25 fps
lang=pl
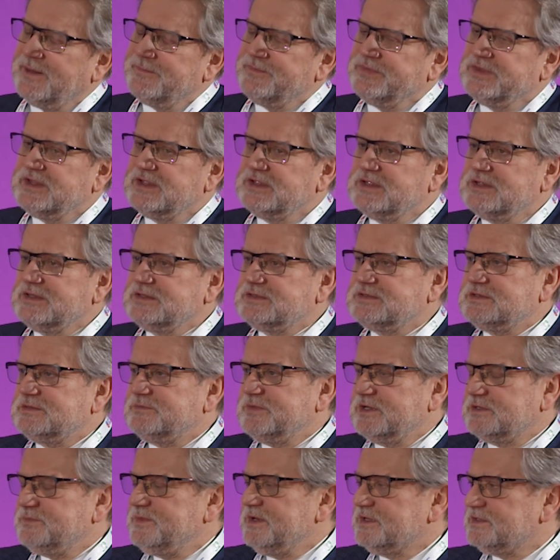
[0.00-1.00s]
E, z
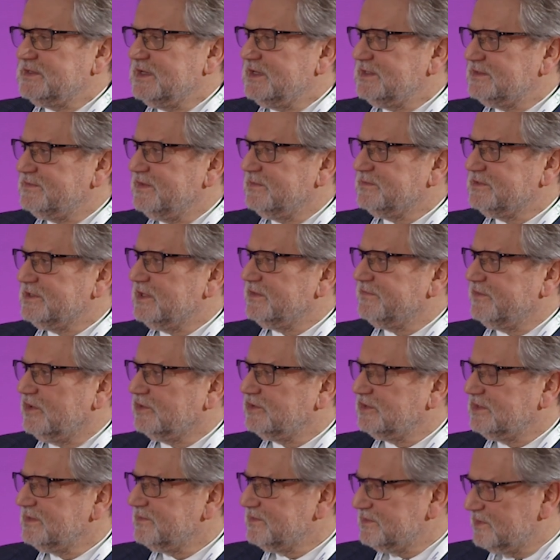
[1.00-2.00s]
bezpieczeństwem
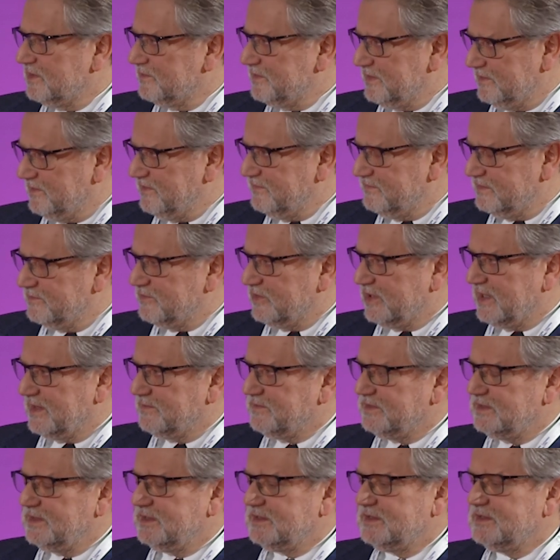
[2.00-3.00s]
zdrowotnym, z dobrymi
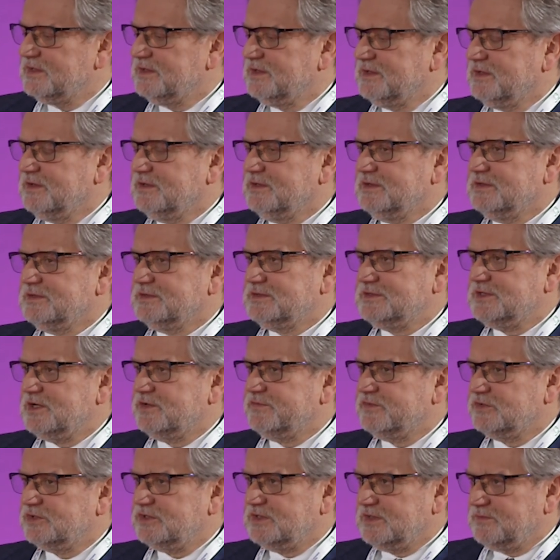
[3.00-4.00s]
wyborami e,
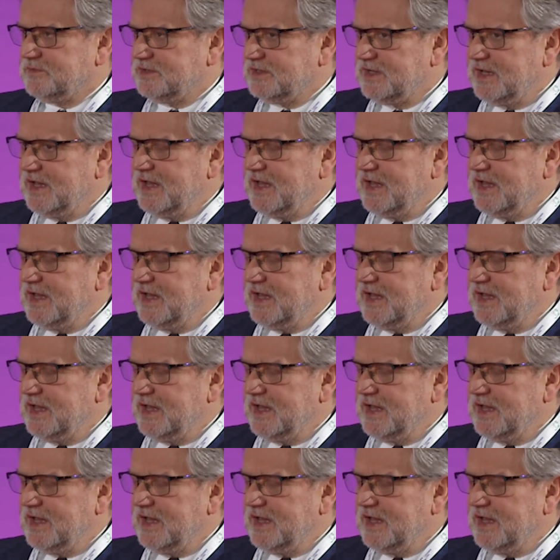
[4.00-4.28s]
zdrowotnymi.